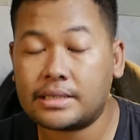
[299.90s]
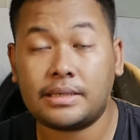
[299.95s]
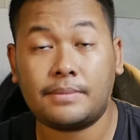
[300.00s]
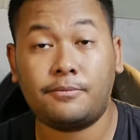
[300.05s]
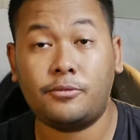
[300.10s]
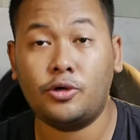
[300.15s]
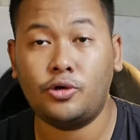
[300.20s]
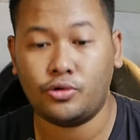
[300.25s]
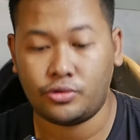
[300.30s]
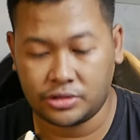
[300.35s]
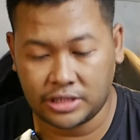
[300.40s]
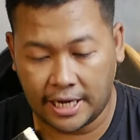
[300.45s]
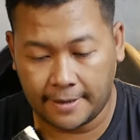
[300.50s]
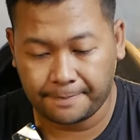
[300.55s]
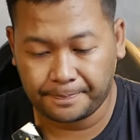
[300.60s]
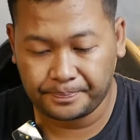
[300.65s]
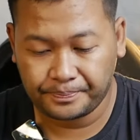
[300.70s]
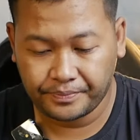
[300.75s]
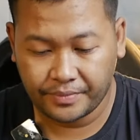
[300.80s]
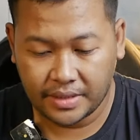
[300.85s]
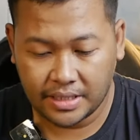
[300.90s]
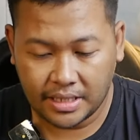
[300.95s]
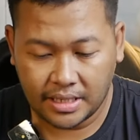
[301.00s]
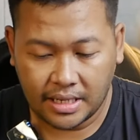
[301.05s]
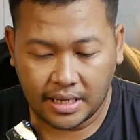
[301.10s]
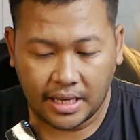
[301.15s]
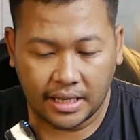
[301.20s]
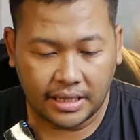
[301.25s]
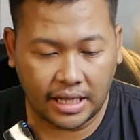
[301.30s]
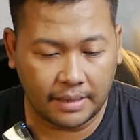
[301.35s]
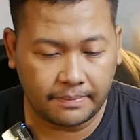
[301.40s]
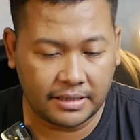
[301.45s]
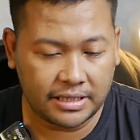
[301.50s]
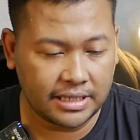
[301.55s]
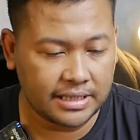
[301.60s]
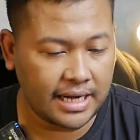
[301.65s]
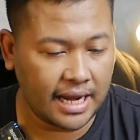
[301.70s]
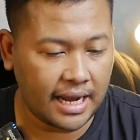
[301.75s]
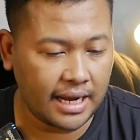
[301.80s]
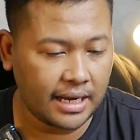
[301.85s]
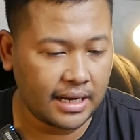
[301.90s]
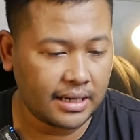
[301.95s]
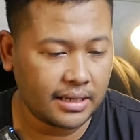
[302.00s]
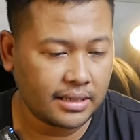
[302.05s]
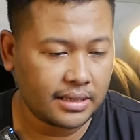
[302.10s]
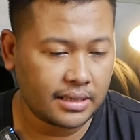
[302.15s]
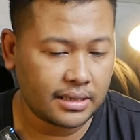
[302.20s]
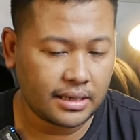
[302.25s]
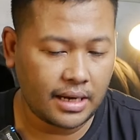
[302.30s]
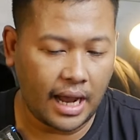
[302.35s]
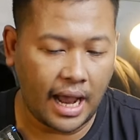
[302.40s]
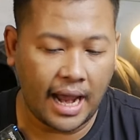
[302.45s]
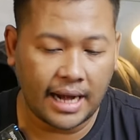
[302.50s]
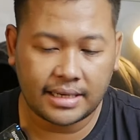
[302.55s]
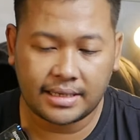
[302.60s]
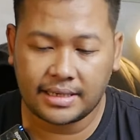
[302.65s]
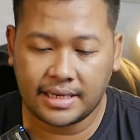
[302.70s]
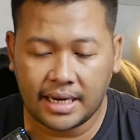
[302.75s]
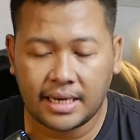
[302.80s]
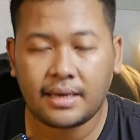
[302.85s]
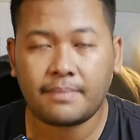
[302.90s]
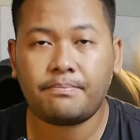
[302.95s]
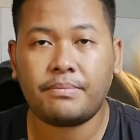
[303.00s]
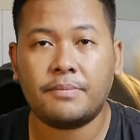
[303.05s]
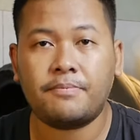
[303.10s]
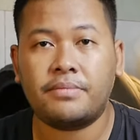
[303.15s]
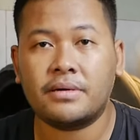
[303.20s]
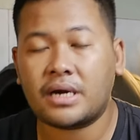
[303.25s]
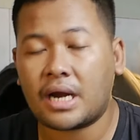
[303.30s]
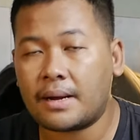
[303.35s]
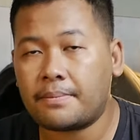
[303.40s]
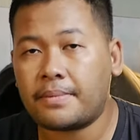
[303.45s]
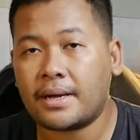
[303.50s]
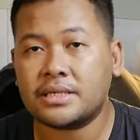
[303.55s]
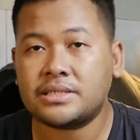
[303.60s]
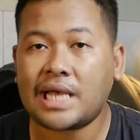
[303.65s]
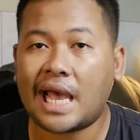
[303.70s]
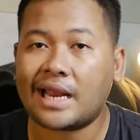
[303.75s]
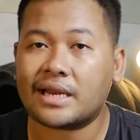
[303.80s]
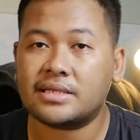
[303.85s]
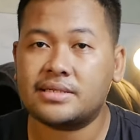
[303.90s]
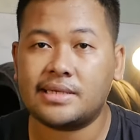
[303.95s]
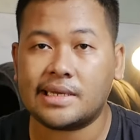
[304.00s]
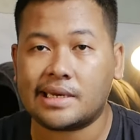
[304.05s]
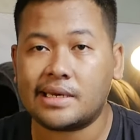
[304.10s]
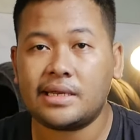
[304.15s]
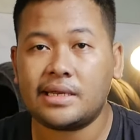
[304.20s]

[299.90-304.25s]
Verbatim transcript: 10 jam. Tapi tenang, ada beberapa charger